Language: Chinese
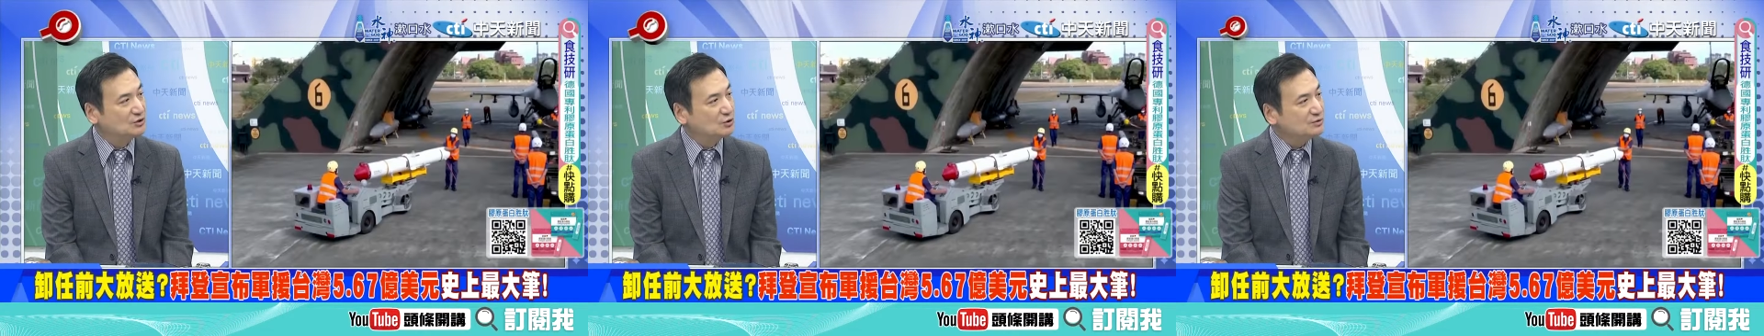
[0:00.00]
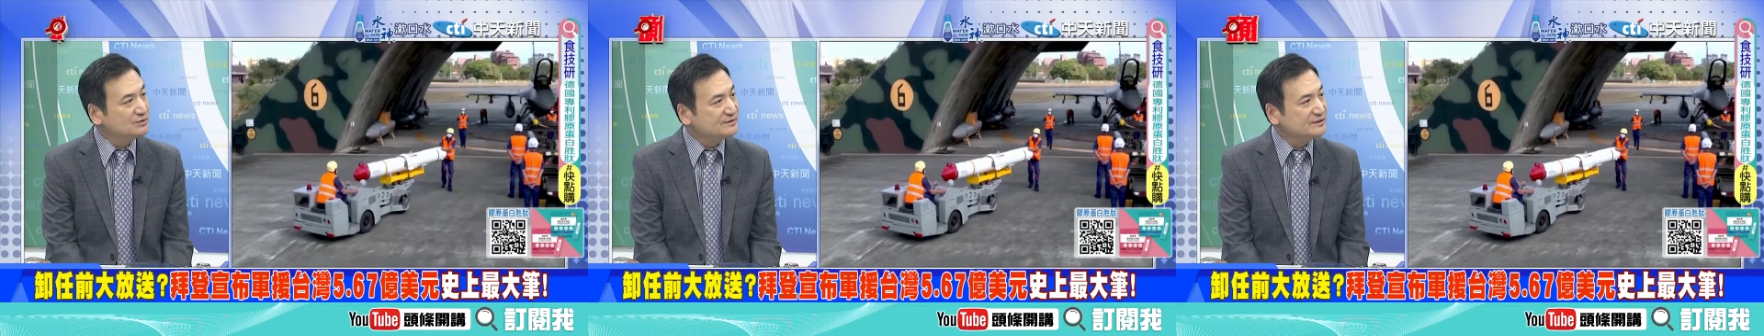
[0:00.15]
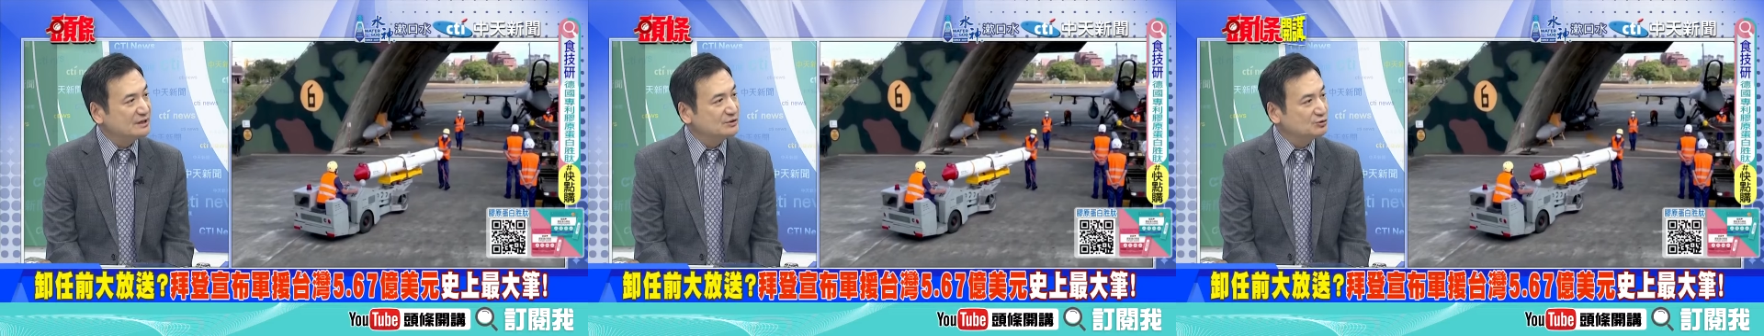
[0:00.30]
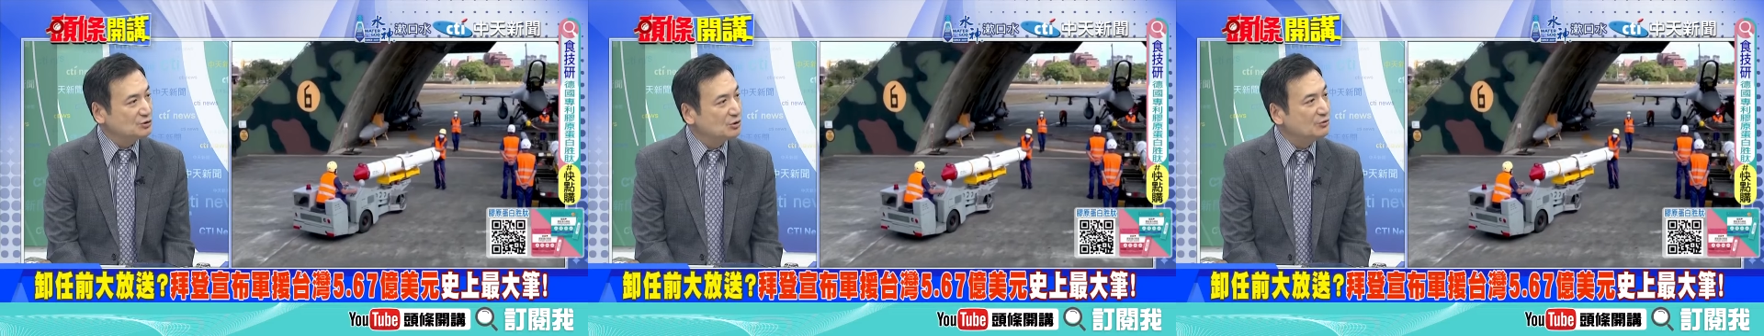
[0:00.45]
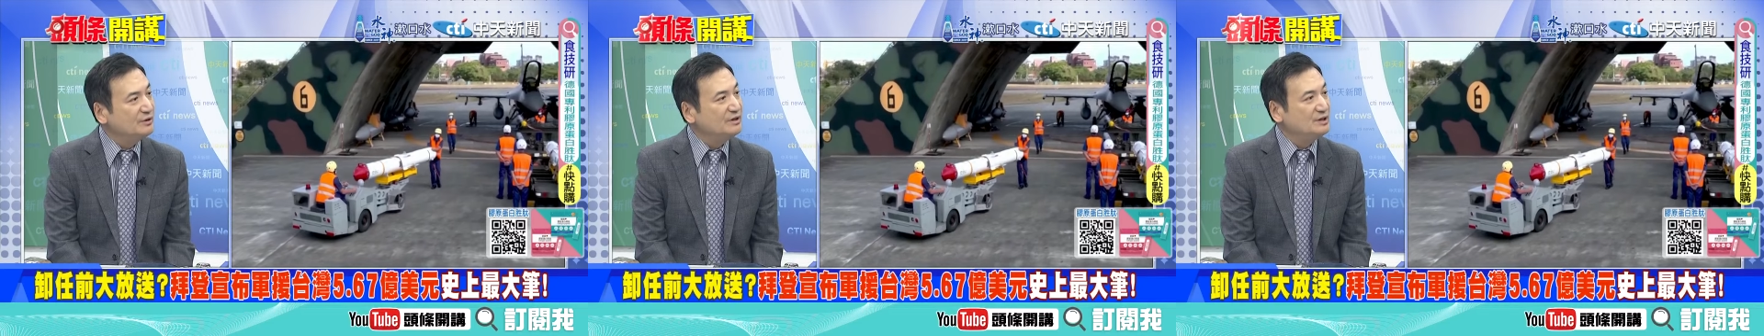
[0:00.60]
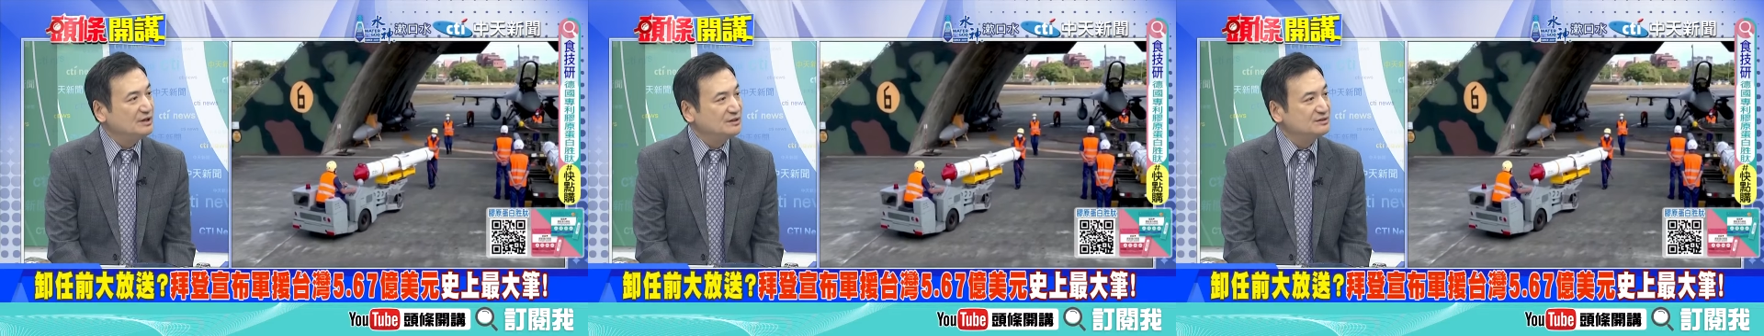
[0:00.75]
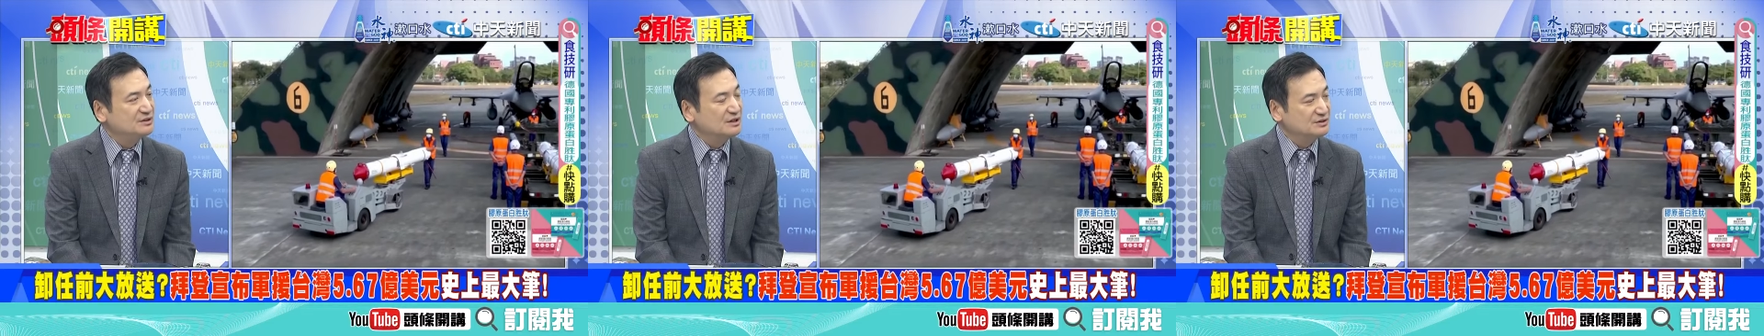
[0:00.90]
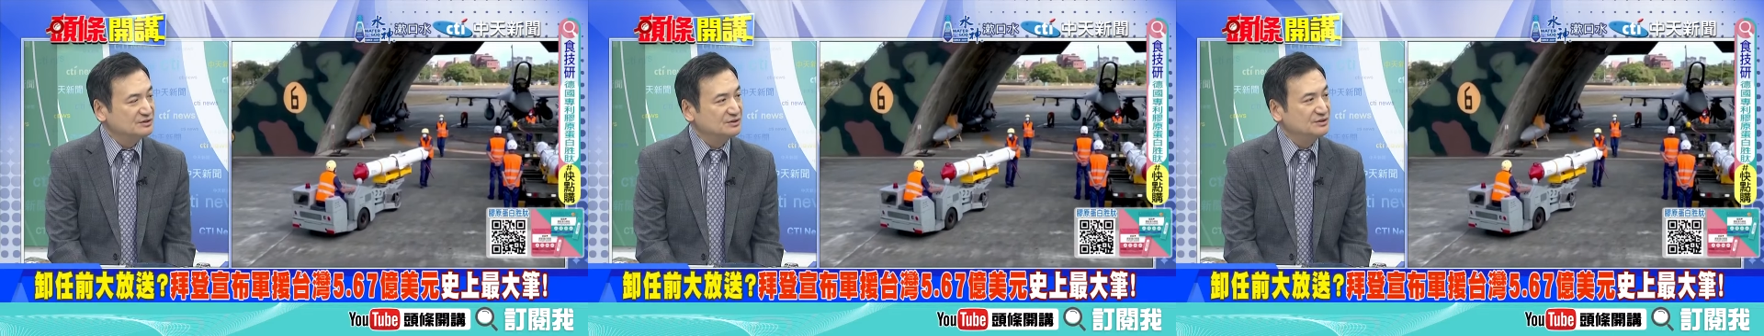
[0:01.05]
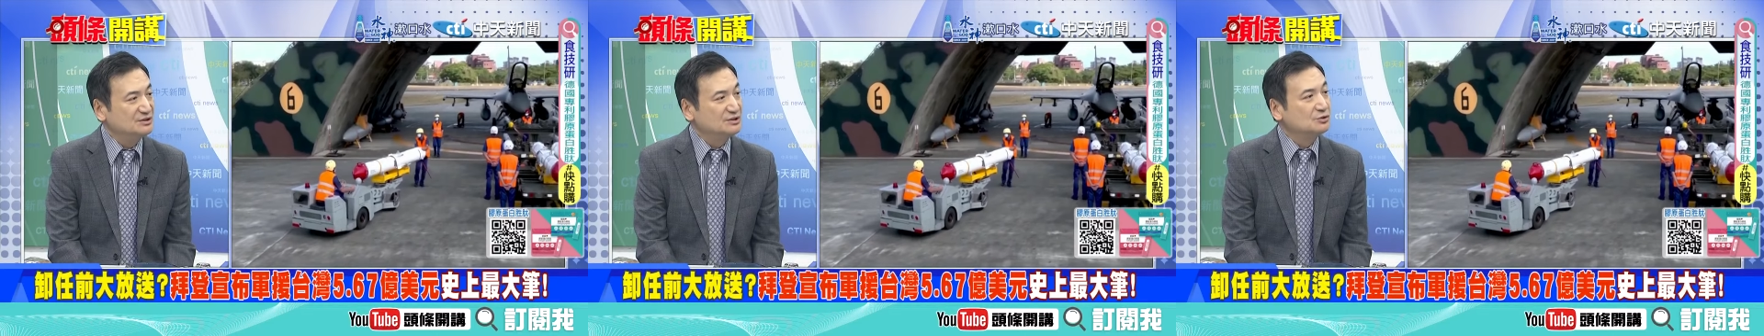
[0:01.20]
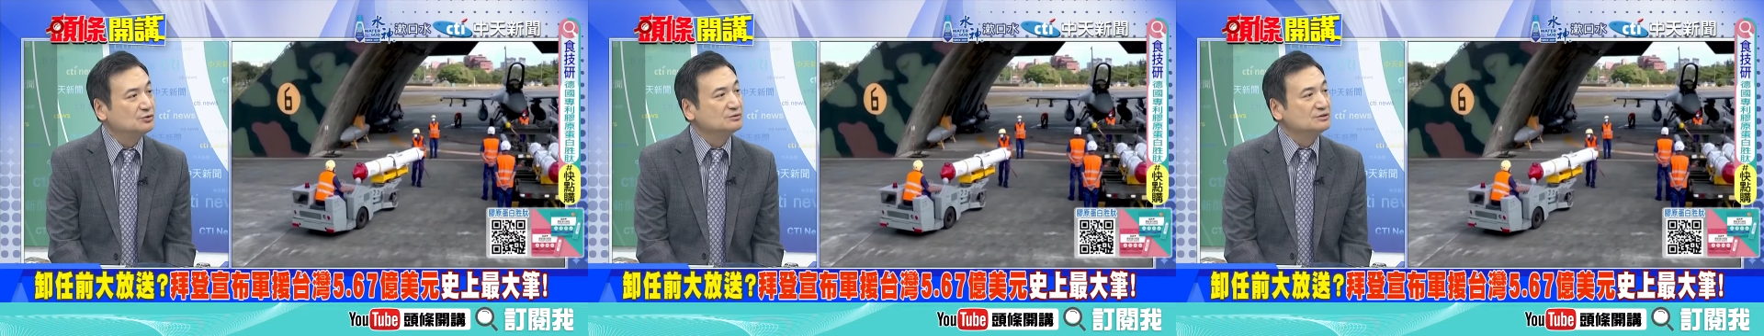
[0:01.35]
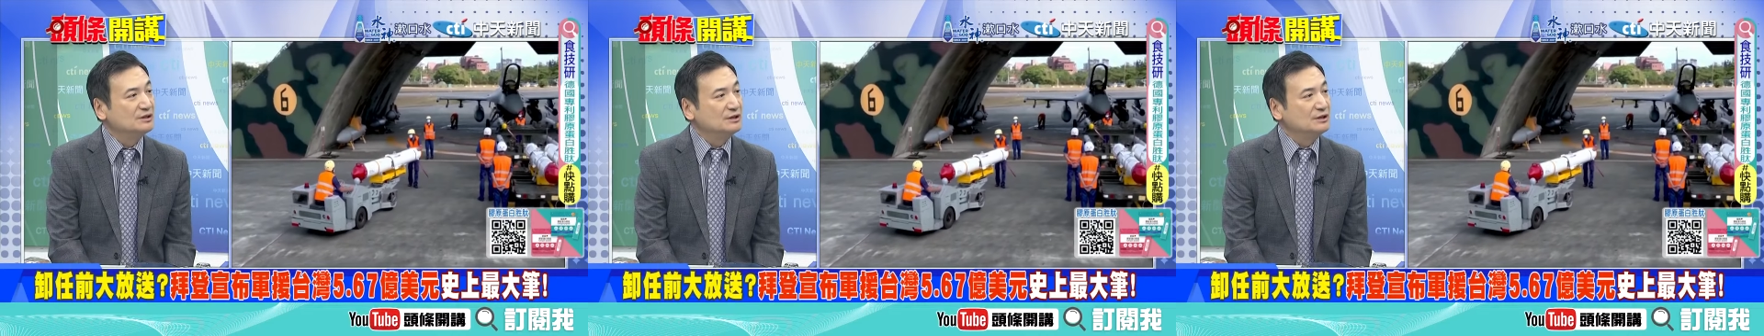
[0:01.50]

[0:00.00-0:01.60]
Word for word: 都是在最后一年这样子提供